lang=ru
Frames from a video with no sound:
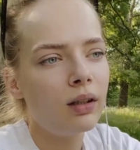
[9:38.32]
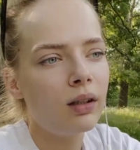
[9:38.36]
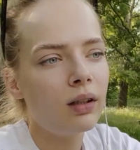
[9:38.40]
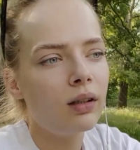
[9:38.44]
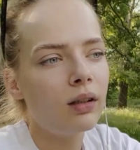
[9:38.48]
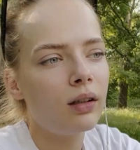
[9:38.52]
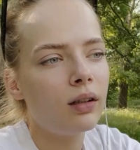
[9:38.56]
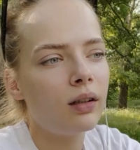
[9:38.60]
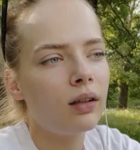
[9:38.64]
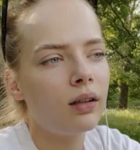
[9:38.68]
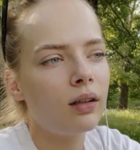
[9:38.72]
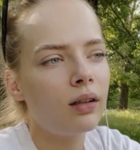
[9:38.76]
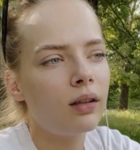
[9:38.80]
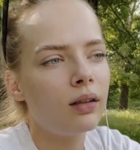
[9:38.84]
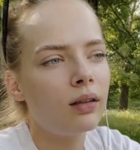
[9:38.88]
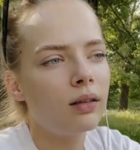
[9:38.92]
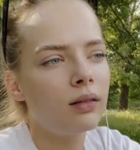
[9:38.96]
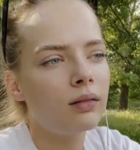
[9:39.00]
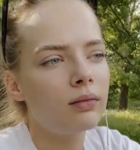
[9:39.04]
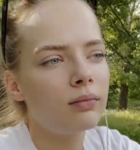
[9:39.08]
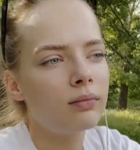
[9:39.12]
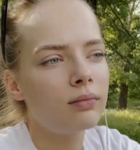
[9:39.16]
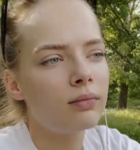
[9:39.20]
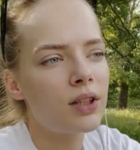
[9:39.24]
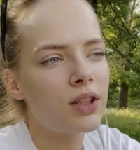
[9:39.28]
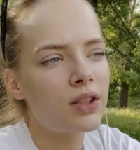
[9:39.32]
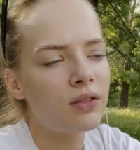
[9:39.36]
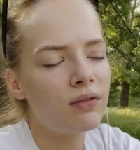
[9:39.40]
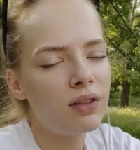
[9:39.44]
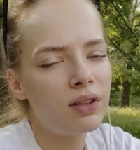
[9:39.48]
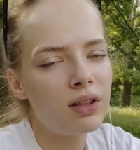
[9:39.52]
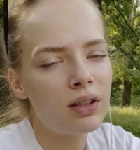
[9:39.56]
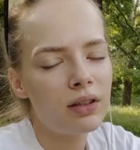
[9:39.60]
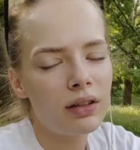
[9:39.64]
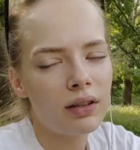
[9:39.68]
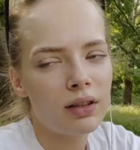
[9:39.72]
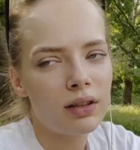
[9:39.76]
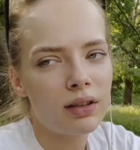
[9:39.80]
а,
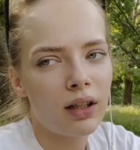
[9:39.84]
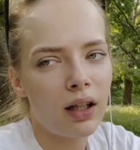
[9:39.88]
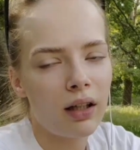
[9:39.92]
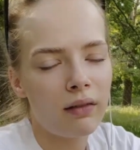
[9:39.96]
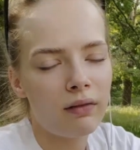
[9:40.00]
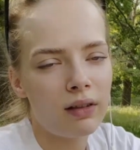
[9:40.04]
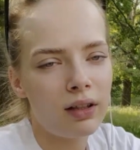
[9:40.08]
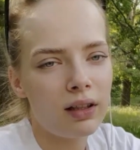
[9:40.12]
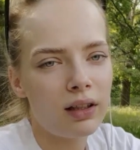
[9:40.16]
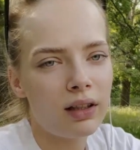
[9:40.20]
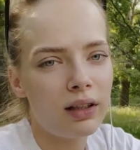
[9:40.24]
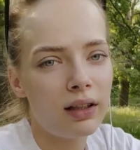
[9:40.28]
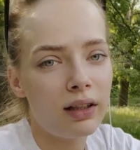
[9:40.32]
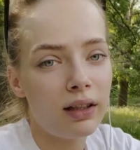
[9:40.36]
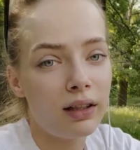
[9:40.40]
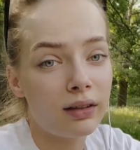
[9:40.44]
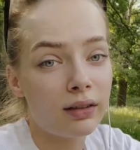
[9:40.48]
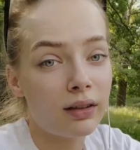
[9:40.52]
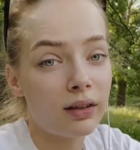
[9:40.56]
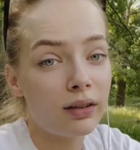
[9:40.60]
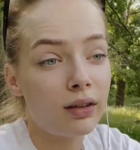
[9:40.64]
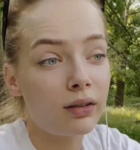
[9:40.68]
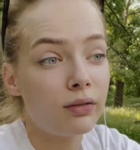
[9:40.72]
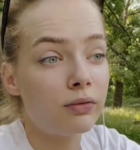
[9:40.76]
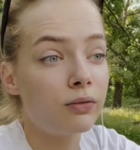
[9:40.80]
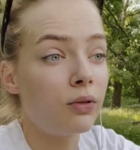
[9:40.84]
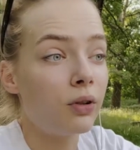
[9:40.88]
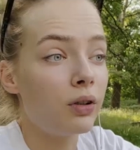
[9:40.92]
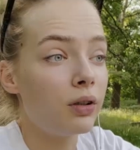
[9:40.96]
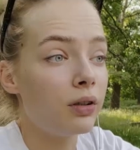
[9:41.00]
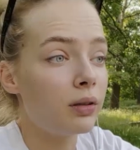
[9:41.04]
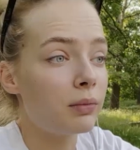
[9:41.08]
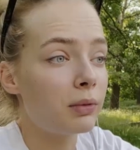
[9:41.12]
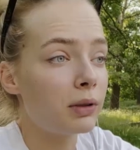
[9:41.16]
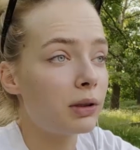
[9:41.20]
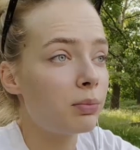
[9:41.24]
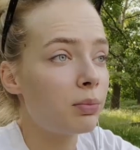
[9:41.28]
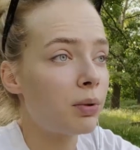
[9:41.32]
действительно оставили клиента
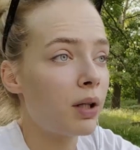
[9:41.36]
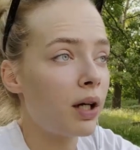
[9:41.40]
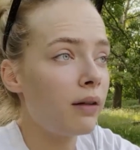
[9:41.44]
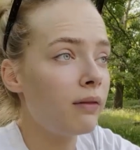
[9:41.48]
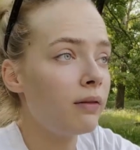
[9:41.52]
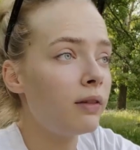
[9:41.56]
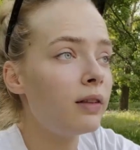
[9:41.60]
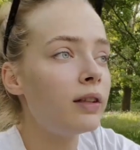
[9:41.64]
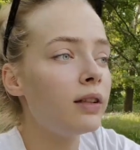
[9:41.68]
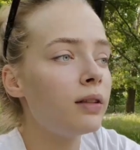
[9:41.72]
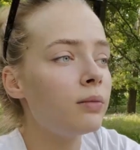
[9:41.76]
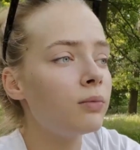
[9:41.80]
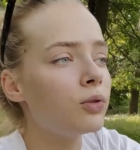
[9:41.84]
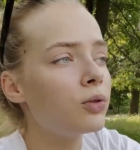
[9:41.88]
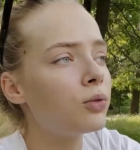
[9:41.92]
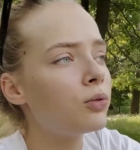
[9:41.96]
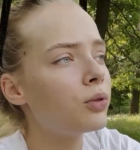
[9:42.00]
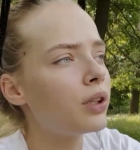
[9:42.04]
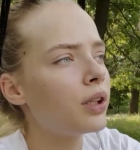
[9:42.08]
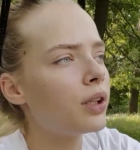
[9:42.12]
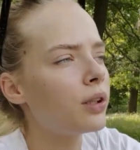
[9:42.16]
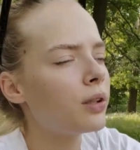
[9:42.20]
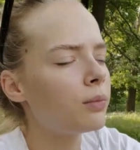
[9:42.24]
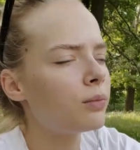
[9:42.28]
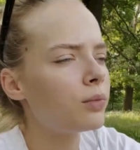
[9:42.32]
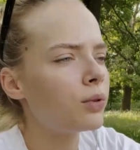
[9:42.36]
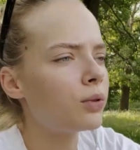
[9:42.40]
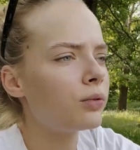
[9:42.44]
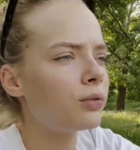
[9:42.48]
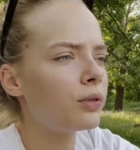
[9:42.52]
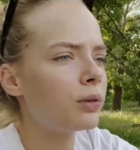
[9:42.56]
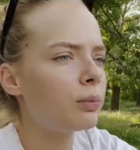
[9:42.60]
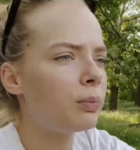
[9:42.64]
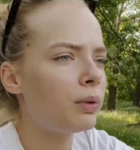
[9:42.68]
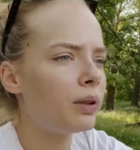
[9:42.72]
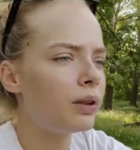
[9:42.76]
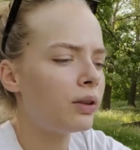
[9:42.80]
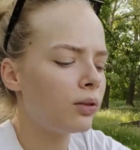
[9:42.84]
довольным, отправили ему курьером
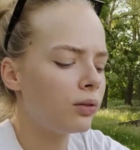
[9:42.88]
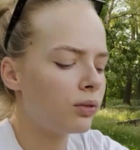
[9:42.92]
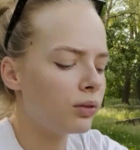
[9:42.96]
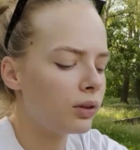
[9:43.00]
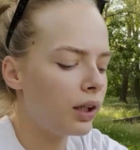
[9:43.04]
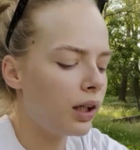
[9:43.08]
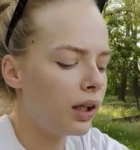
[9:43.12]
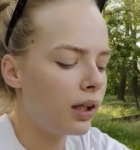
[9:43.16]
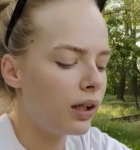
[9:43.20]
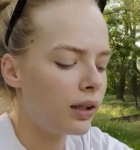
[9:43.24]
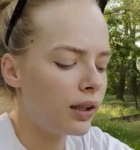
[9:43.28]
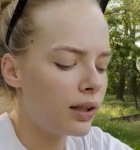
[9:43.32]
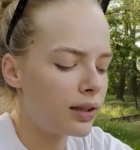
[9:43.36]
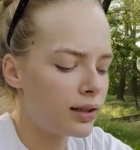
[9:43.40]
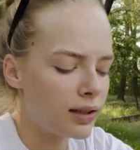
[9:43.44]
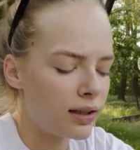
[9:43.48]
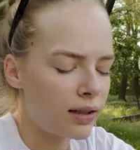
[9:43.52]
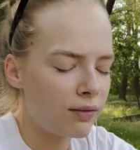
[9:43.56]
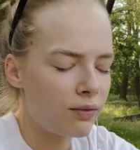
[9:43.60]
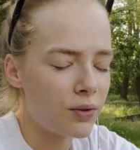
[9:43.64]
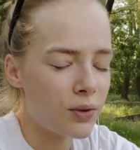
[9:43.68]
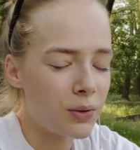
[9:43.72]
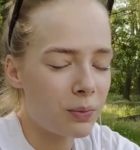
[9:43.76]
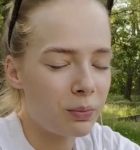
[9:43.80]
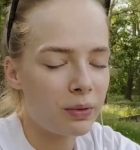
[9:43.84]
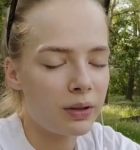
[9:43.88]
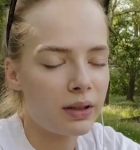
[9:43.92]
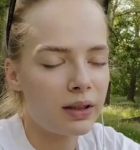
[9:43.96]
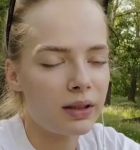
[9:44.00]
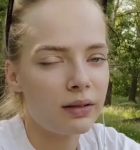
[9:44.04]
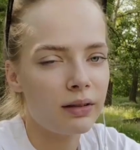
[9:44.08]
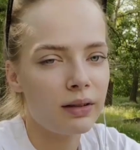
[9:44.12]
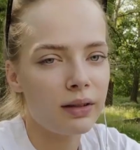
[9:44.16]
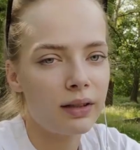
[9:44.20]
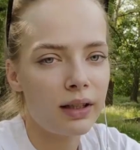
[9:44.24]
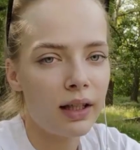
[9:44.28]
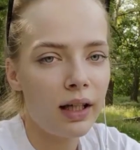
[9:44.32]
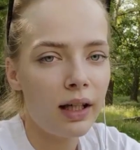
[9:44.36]
новое пальто. Да, я за него
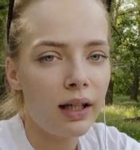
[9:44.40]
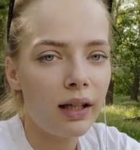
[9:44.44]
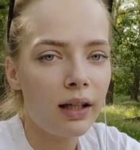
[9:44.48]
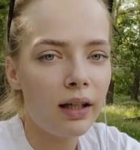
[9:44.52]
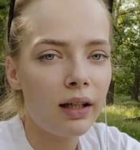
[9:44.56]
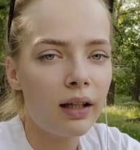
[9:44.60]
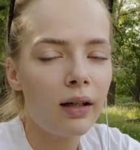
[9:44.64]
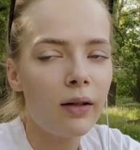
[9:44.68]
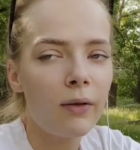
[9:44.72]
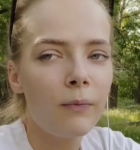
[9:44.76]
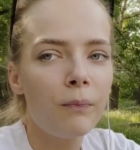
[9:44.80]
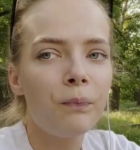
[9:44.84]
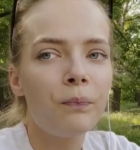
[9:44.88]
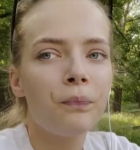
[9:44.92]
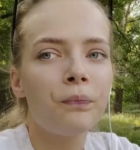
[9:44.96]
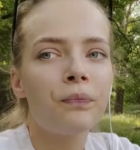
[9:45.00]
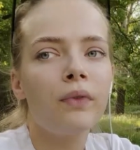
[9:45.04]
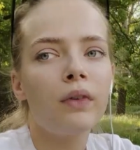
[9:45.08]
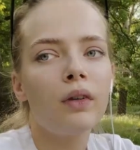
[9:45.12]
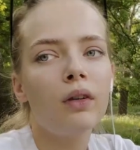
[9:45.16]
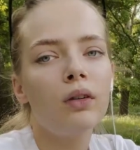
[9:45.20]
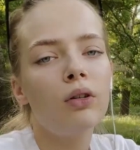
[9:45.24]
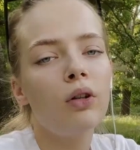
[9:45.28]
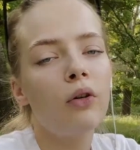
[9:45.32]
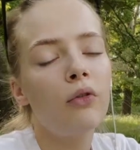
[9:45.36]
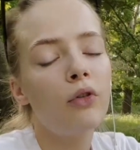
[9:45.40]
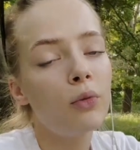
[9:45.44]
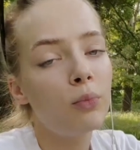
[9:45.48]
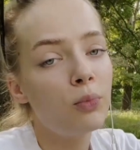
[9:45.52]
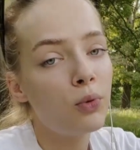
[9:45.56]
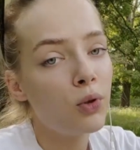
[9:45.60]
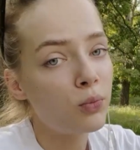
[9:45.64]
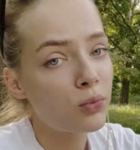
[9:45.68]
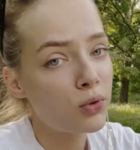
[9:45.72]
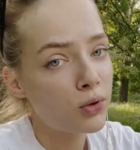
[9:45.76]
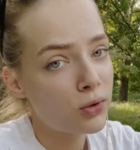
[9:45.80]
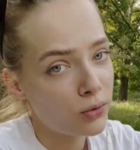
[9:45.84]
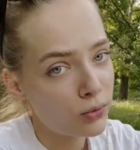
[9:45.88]
заплатила деньги, но в
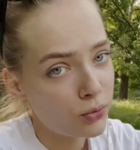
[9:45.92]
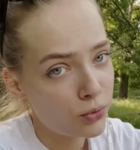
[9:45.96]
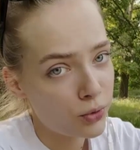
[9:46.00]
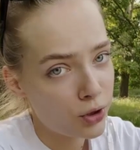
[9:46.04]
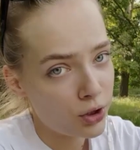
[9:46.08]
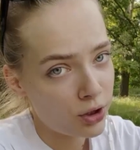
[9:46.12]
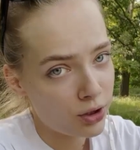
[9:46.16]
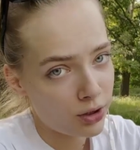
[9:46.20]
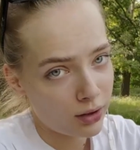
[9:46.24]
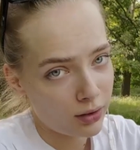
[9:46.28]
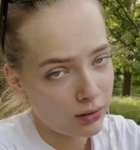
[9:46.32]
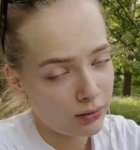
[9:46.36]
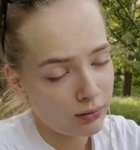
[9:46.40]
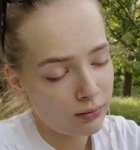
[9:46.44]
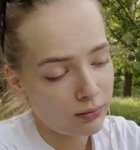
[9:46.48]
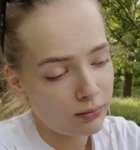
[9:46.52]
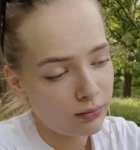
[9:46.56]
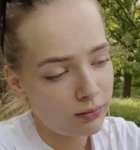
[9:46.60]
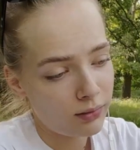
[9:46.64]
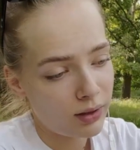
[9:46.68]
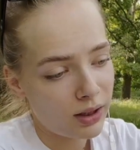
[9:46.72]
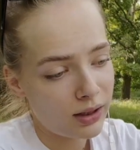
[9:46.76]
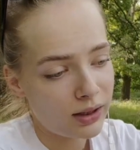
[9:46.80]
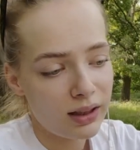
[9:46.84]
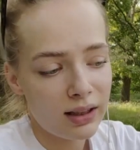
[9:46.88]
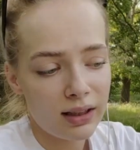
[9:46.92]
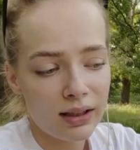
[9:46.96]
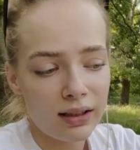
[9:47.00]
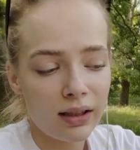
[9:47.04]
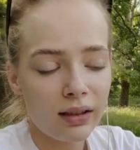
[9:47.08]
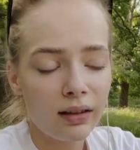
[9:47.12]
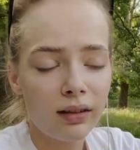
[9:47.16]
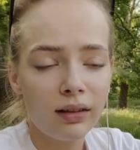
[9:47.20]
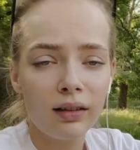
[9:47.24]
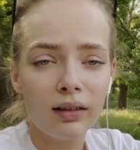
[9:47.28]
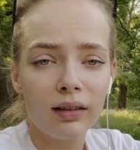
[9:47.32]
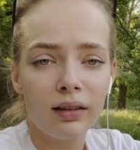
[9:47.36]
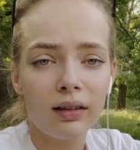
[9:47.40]
любом случае они
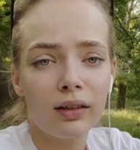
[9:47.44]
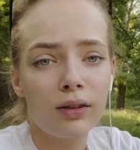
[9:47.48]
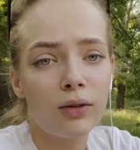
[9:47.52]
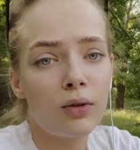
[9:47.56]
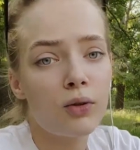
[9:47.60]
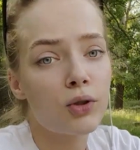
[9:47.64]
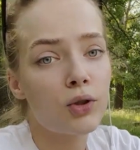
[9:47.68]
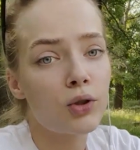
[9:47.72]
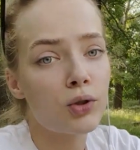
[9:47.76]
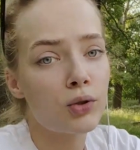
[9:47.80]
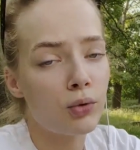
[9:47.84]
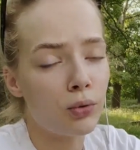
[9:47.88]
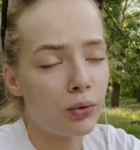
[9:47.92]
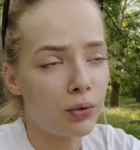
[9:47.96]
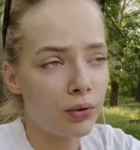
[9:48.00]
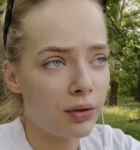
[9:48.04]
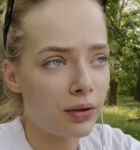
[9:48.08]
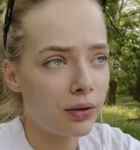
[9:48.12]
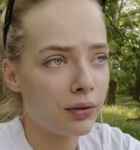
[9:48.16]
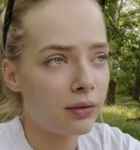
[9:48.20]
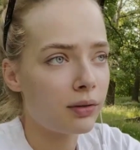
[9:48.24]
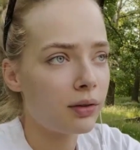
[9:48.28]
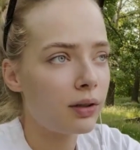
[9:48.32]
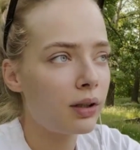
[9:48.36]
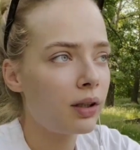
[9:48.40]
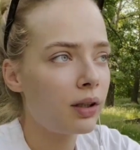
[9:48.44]
сделали хоть что-то.